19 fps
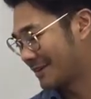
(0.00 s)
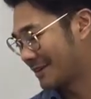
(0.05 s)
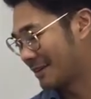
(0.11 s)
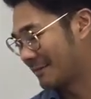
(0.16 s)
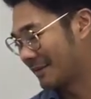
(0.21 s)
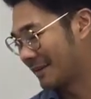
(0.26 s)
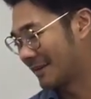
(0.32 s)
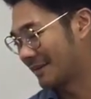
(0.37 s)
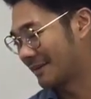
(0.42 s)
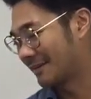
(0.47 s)
เขา
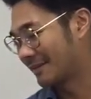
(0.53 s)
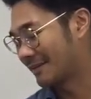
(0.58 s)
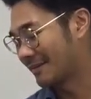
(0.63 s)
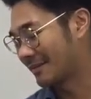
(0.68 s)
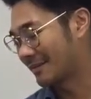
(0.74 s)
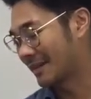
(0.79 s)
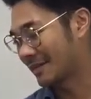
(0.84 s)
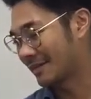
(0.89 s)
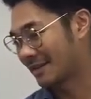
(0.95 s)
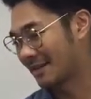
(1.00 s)
เป็น
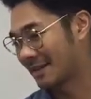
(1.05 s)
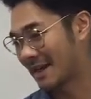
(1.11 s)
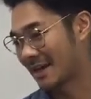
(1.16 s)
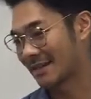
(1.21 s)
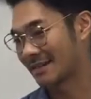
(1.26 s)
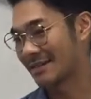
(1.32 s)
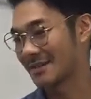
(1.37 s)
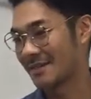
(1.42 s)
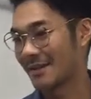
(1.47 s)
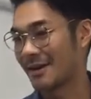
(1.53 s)
นักแสดง
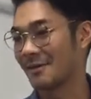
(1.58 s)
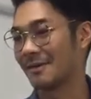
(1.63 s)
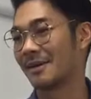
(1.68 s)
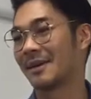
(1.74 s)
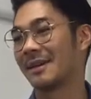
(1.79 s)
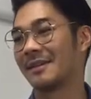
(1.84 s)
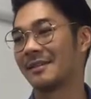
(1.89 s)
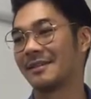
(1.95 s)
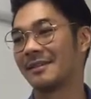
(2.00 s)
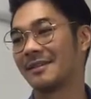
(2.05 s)
ที่ชอบแล้ว
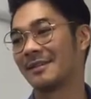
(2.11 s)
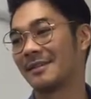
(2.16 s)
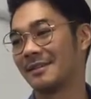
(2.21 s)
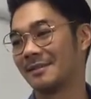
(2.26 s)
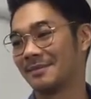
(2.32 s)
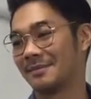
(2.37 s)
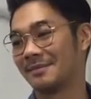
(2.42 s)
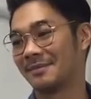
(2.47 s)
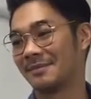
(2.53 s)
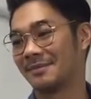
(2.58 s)
กันก็
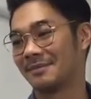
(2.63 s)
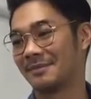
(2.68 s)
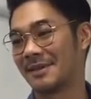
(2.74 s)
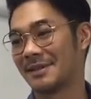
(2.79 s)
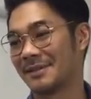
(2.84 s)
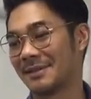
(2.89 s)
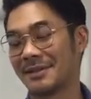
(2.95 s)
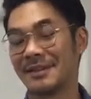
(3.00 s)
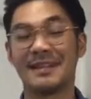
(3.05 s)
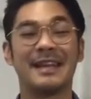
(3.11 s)
เป็น
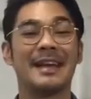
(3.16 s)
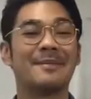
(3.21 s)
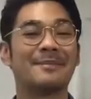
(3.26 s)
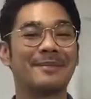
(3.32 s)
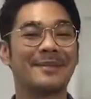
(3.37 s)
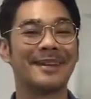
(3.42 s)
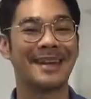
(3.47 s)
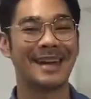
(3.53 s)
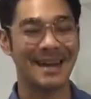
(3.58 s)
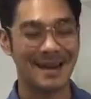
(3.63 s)
จอห์นนี่เดป
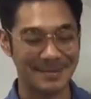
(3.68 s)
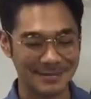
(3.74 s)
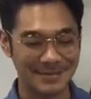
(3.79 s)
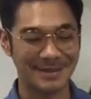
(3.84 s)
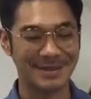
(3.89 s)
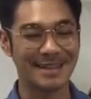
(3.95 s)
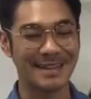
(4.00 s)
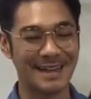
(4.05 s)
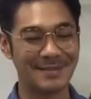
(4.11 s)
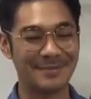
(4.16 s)
ก็ได้ครับจอ
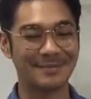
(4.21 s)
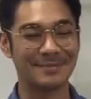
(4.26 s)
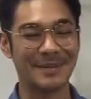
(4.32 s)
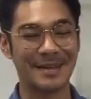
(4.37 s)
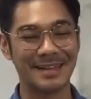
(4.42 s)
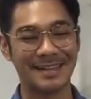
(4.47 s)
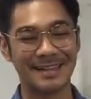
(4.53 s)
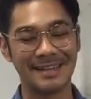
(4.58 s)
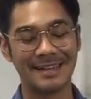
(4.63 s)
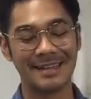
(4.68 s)
ห์นนี่เดปเป็น